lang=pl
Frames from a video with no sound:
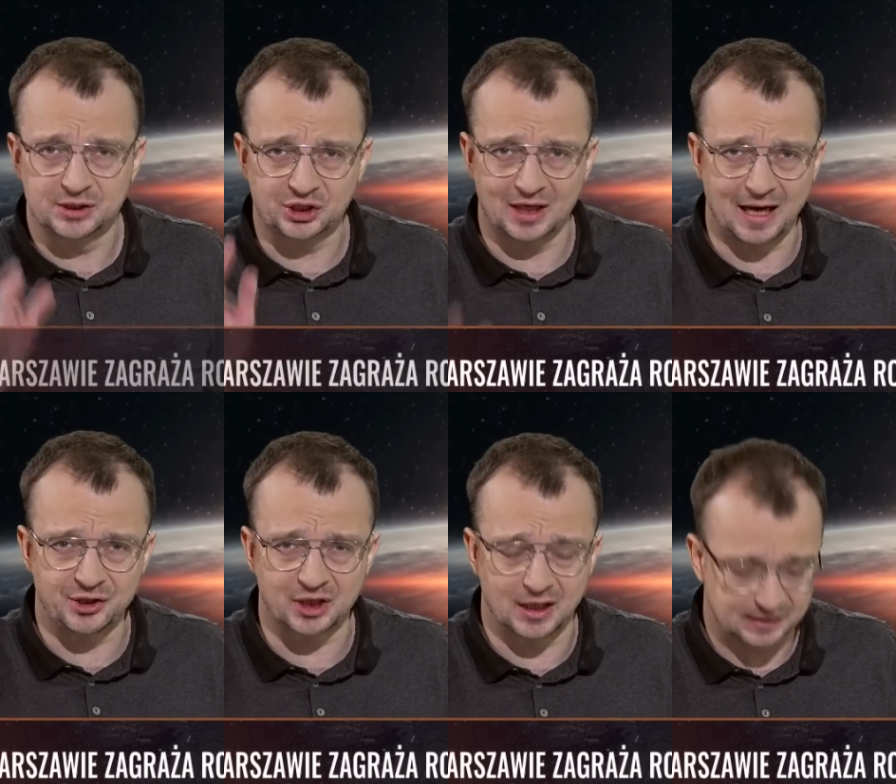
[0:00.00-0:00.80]

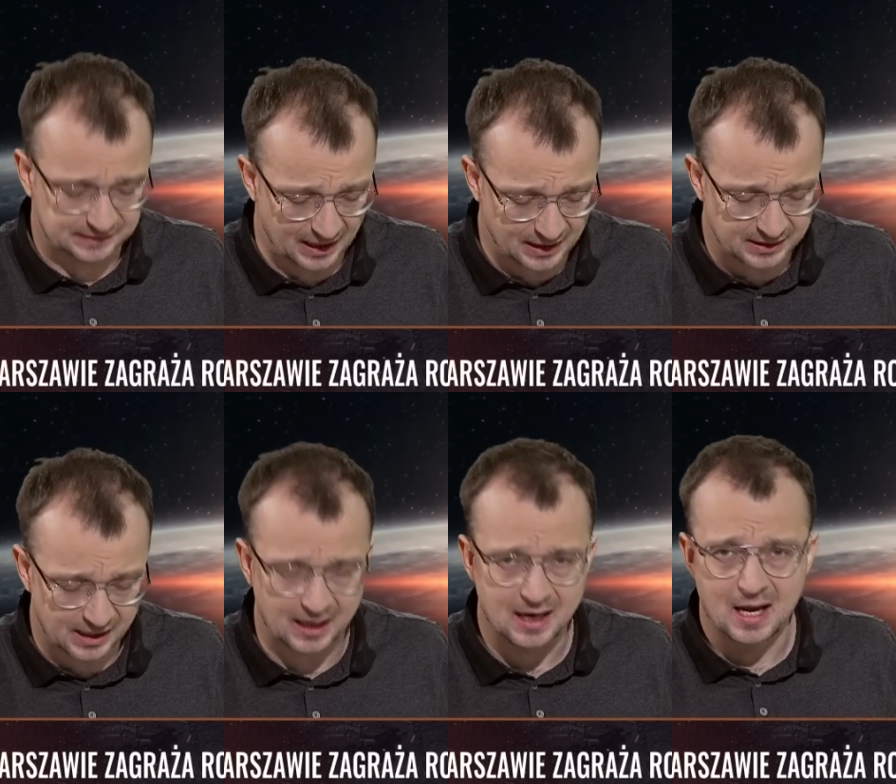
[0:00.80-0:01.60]
Strzelajcie
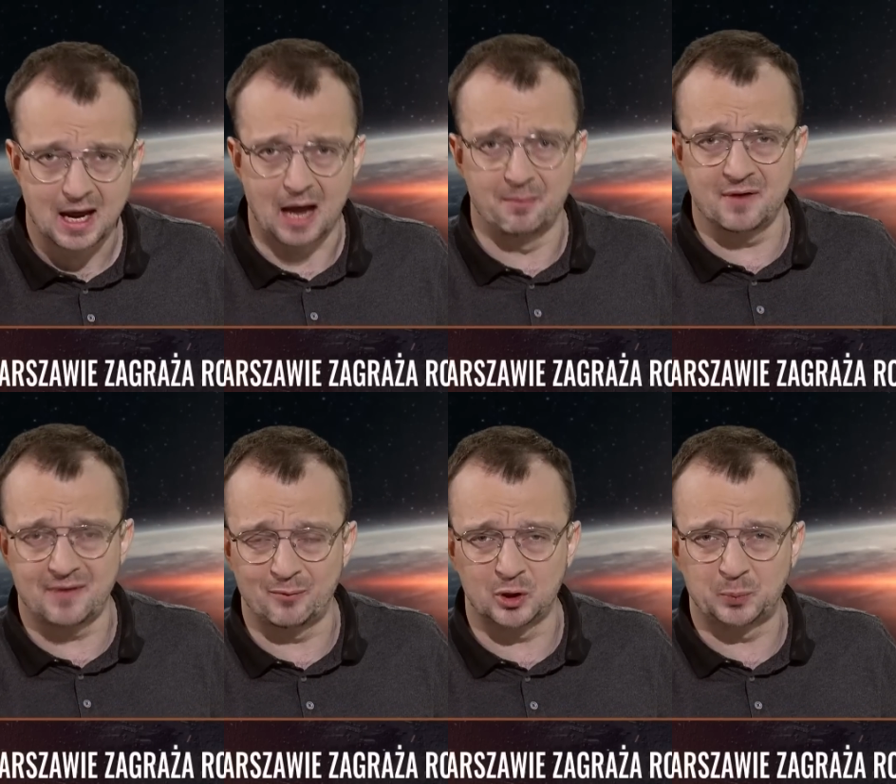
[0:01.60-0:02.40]
celnie, a my
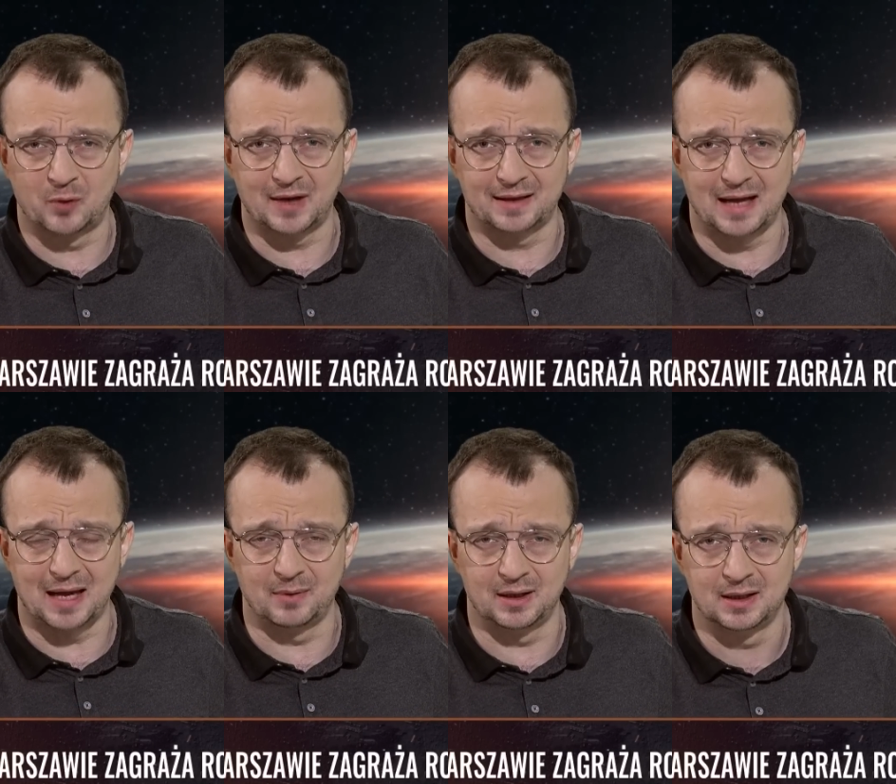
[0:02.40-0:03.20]
wam
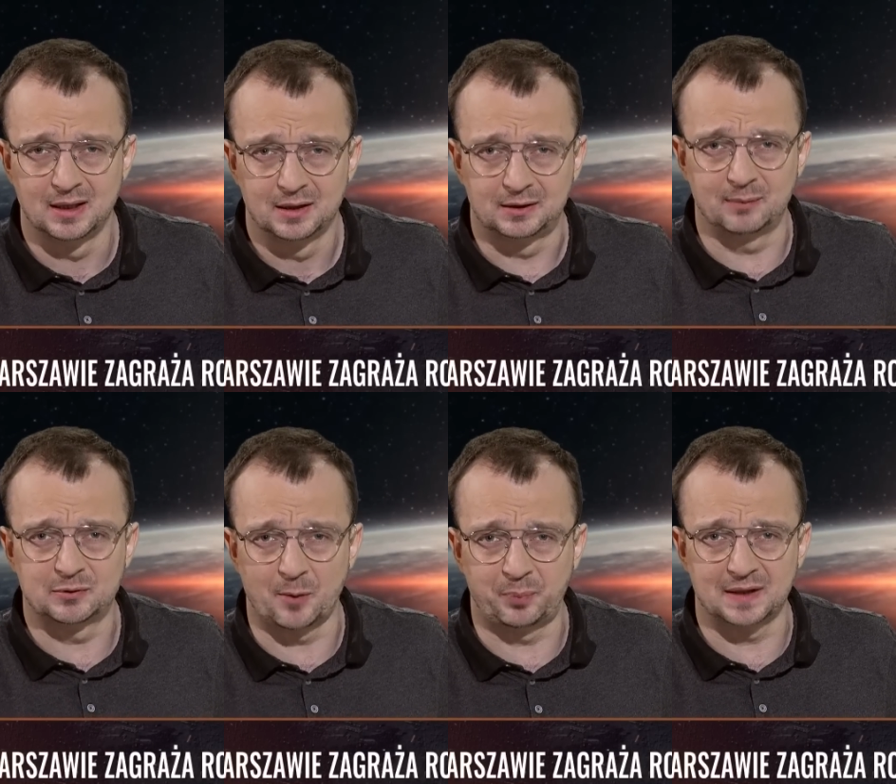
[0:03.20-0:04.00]
odpowiadamy tym,
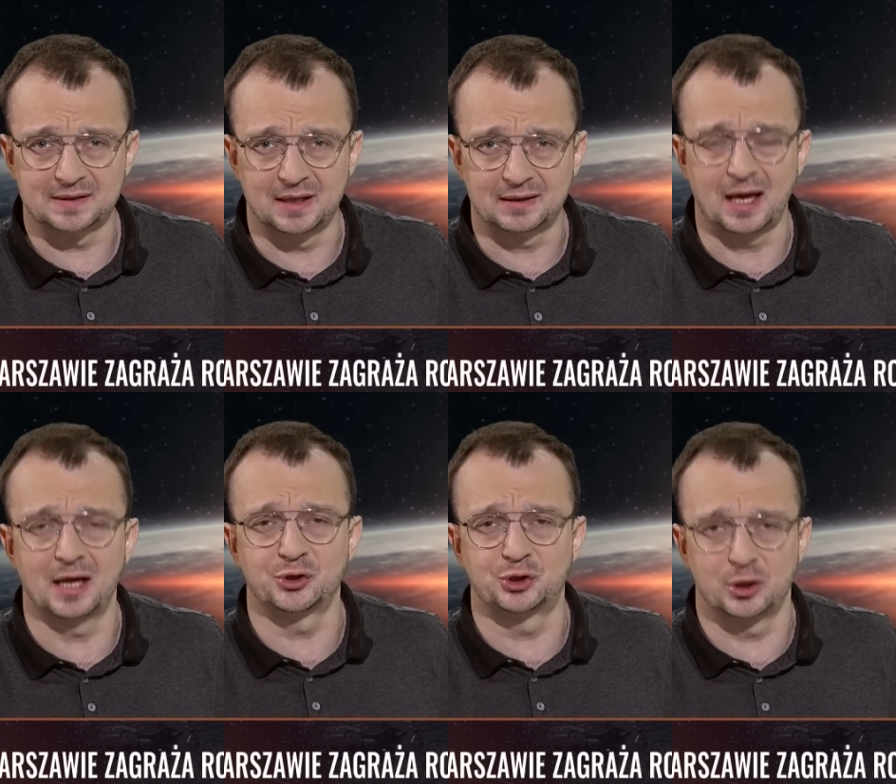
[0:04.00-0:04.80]
co prezydent
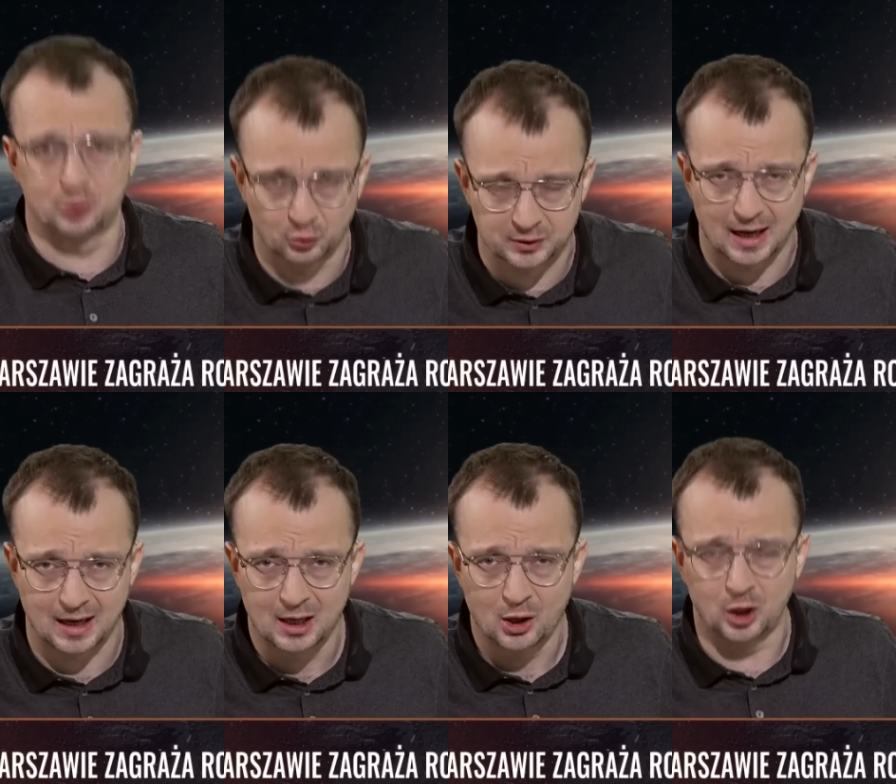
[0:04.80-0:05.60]
Andrzej
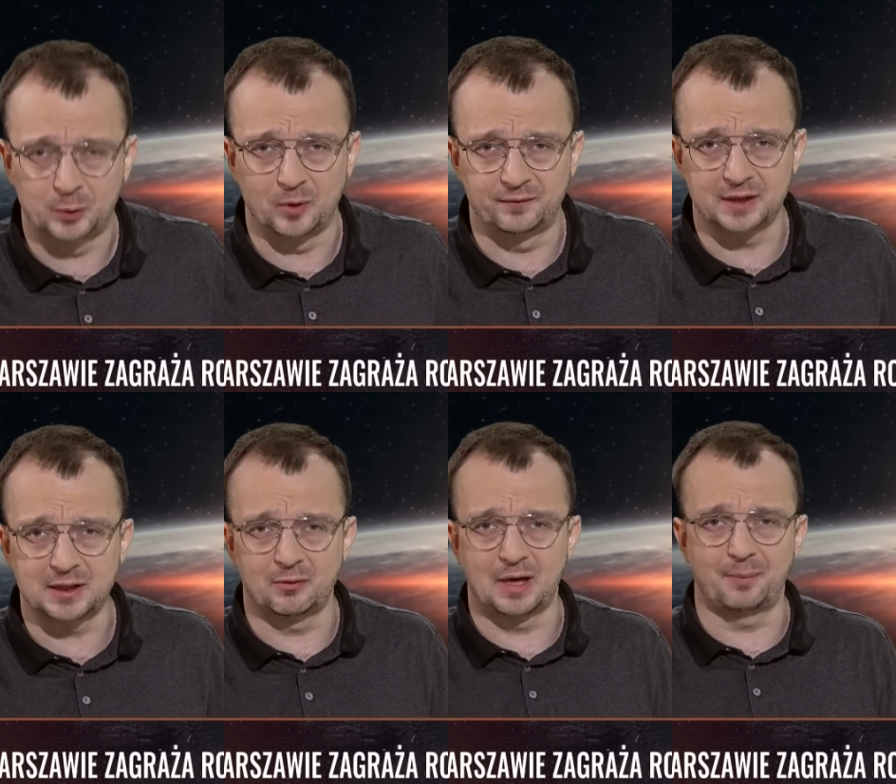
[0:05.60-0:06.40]
Duda
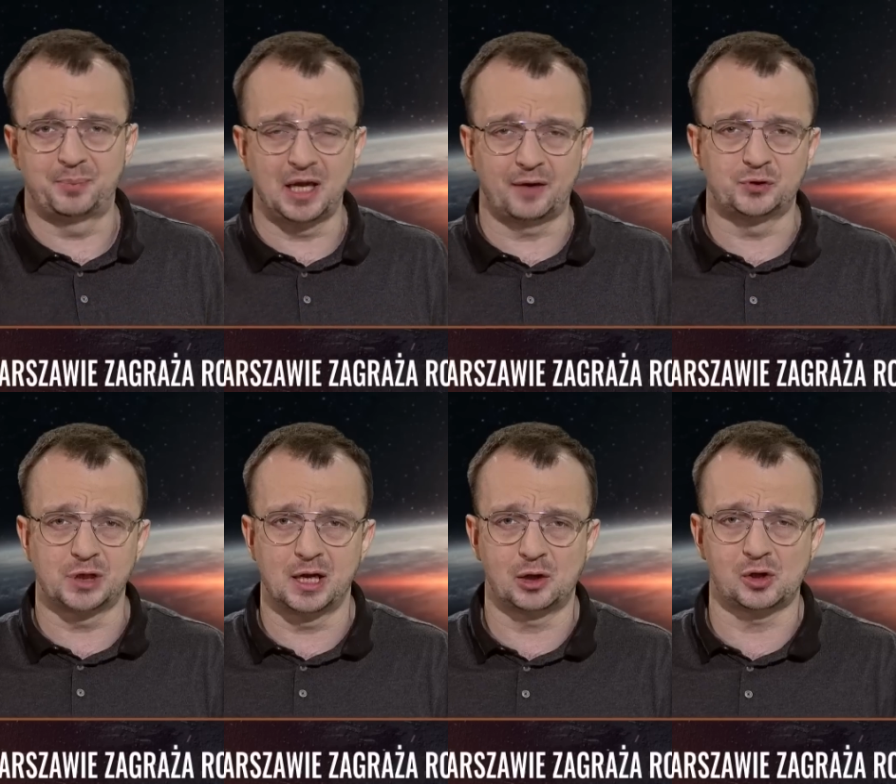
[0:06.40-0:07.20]
odpowiedział na
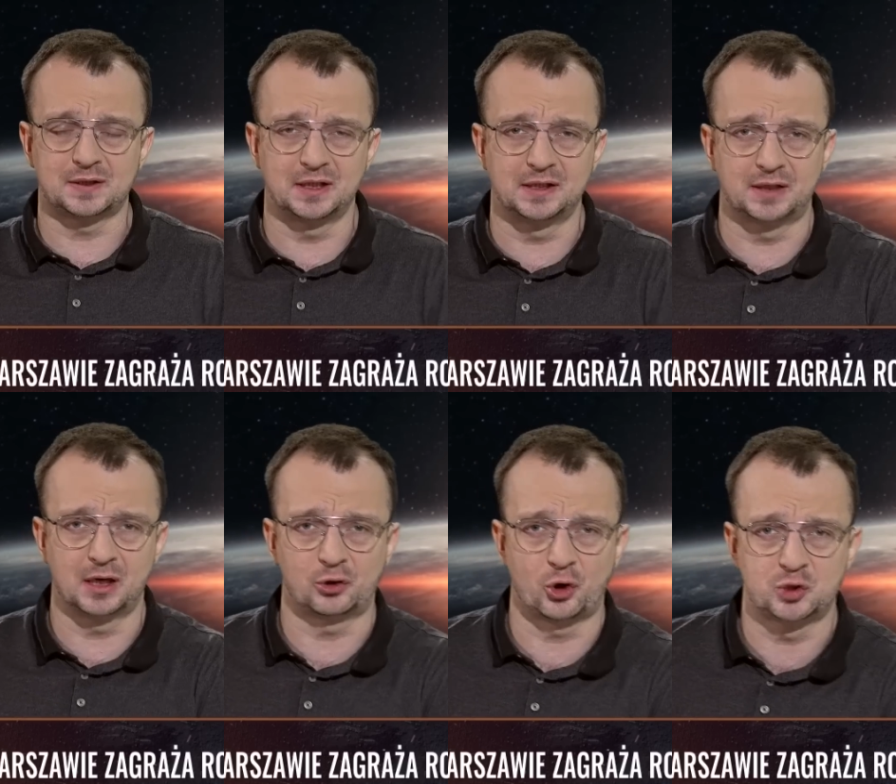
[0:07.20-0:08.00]
pierwsze
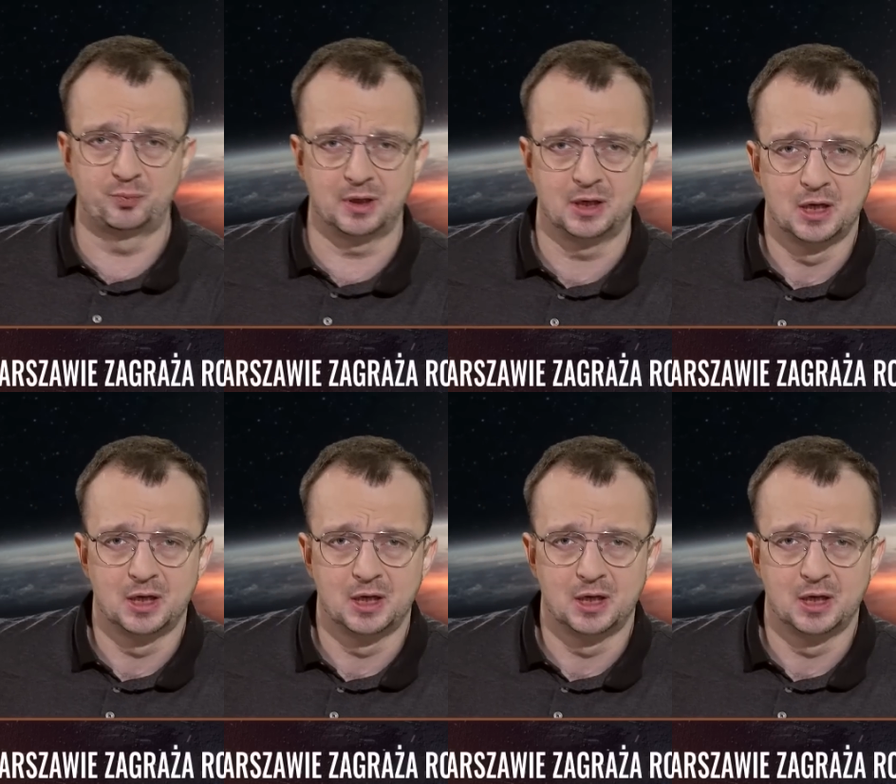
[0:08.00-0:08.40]
rosyjskie groźby